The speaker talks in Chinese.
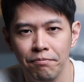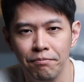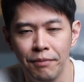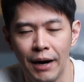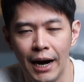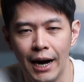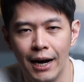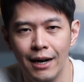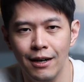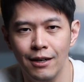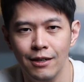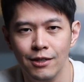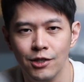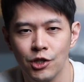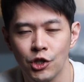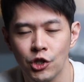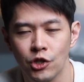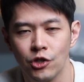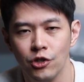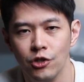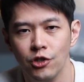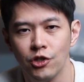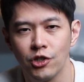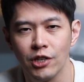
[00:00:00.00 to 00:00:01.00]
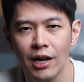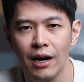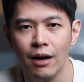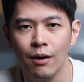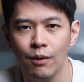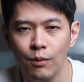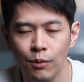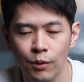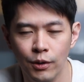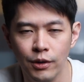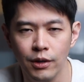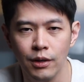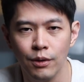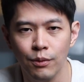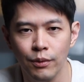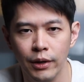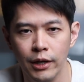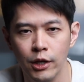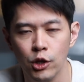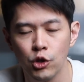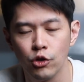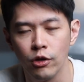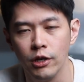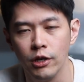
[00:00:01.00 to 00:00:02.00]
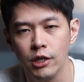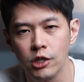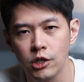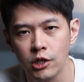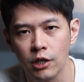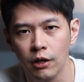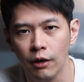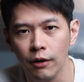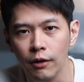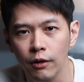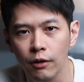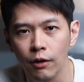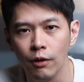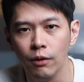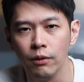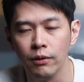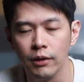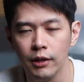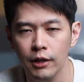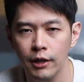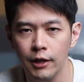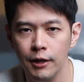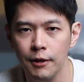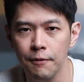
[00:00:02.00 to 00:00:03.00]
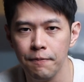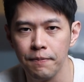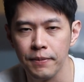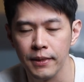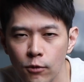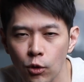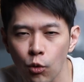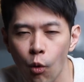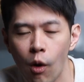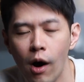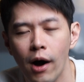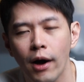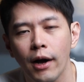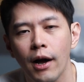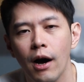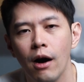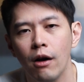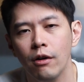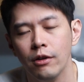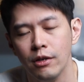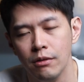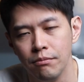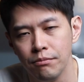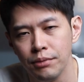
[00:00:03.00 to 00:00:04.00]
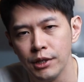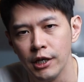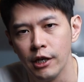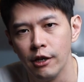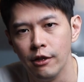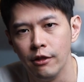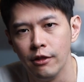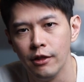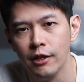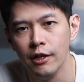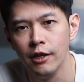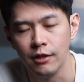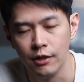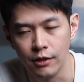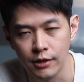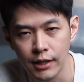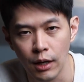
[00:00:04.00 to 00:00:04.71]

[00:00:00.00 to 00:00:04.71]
把史上我认为最成功的广告影片啊，